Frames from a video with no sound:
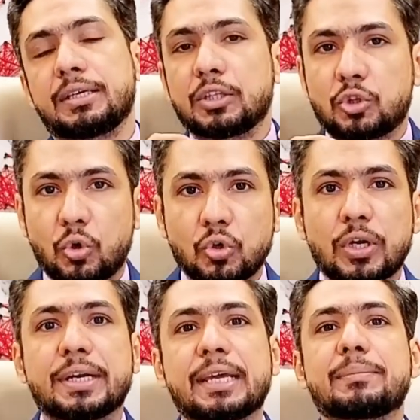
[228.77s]
ये दोनों
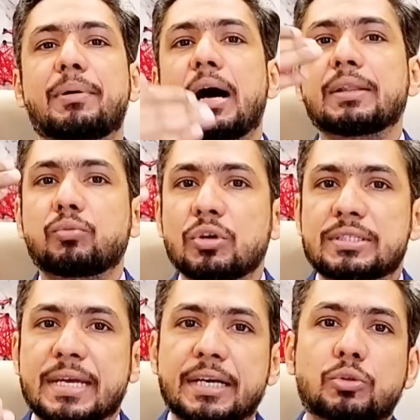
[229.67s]
रखने के बाद वो एक
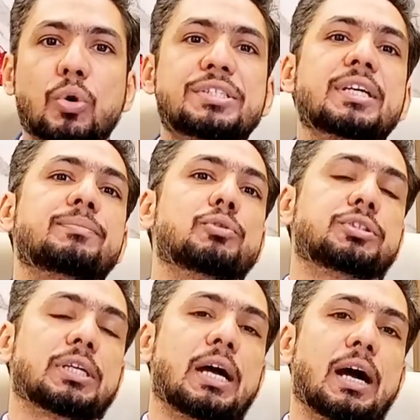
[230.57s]
सेक्रेट क्वेश्चन
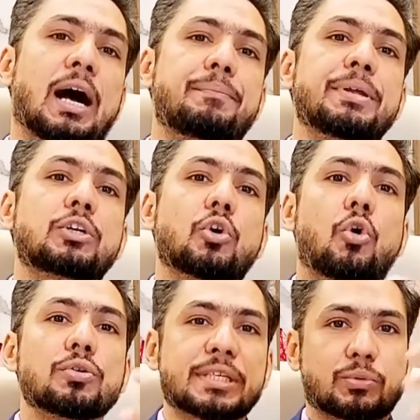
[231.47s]
पूछता है आपने
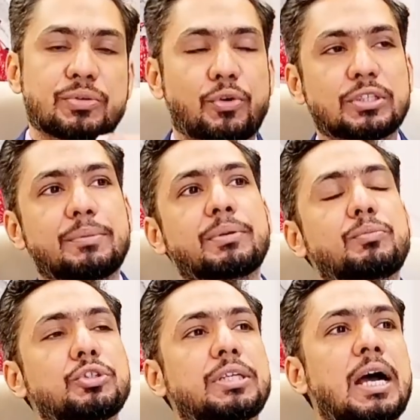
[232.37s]
कौन सा क्वेश्चन फॉर एग्जाम्पल
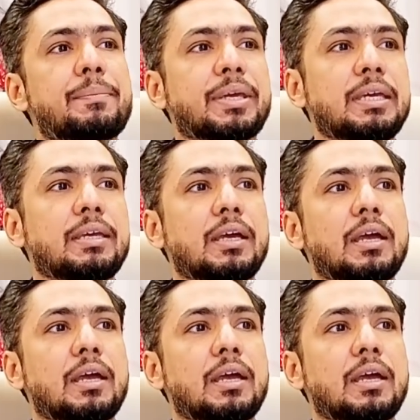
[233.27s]
पूछता है आपकी